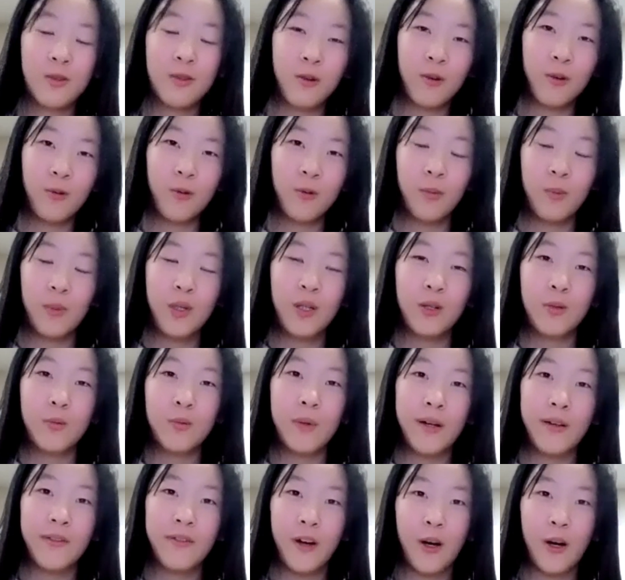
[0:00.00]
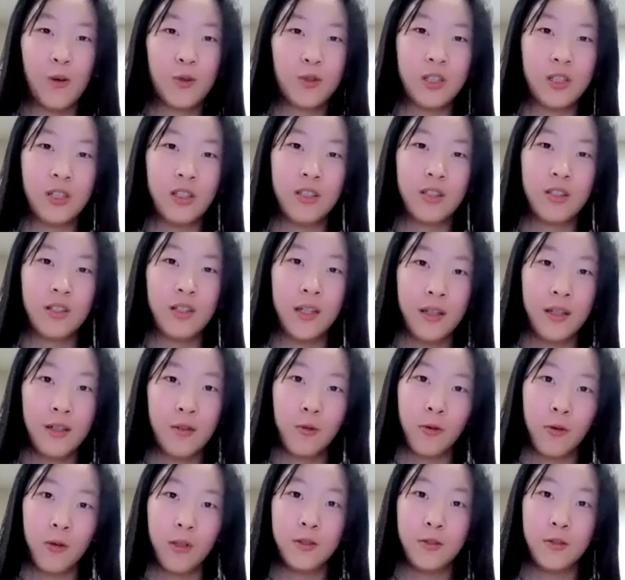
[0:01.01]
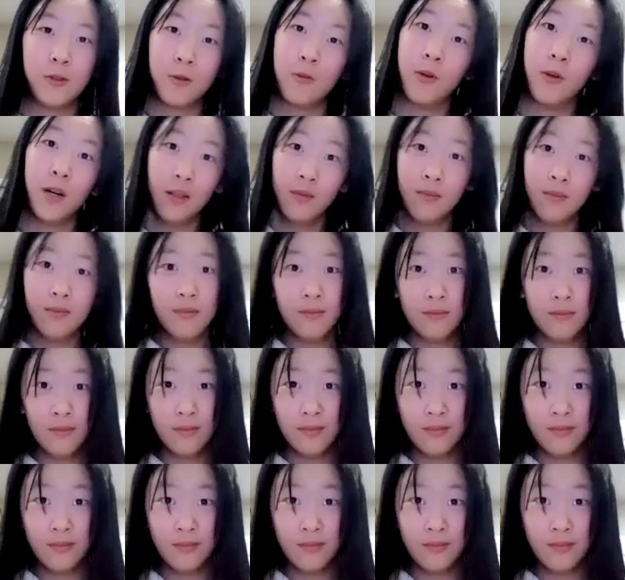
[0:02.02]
我我没有办法，我只能盯回去我，